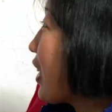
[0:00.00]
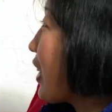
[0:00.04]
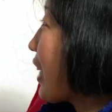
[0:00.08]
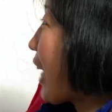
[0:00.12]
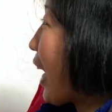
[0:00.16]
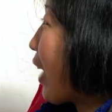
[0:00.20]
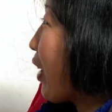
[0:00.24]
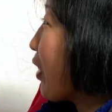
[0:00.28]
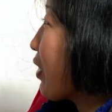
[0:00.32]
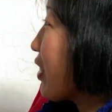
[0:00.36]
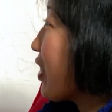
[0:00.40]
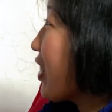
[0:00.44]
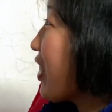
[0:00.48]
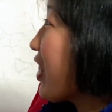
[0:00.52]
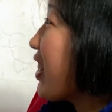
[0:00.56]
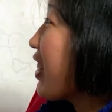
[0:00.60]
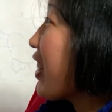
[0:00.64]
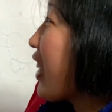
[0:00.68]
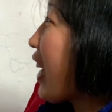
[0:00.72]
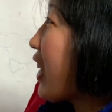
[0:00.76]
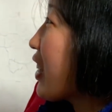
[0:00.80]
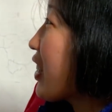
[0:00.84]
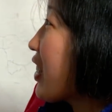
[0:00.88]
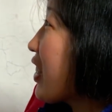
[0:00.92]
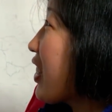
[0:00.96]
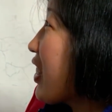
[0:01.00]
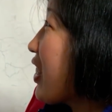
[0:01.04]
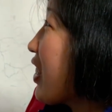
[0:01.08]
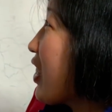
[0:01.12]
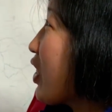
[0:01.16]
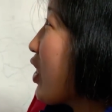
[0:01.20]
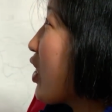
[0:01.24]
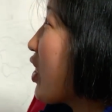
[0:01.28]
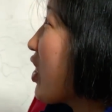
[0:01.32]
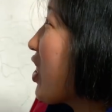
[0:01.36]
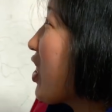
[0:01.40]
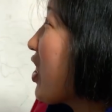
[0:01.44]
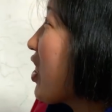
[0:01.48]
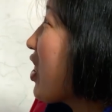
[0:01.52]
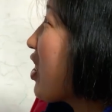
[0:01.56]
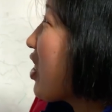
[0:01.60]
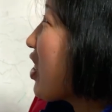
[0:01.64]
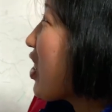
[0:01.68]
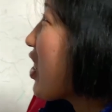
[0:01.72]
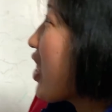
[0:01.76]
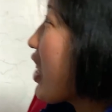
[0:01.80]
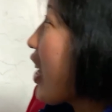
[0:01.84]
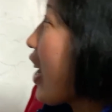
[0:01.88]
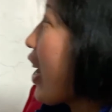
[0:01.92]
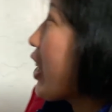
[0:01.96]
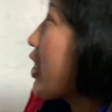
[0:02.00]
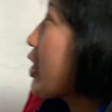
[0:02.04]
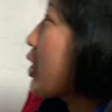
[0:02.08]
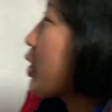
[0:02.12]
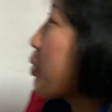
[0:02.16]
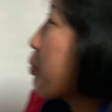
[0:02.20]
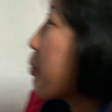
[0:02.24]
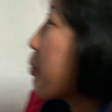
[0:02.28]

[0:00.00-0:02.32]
了，我父亲可能也感觉自己可能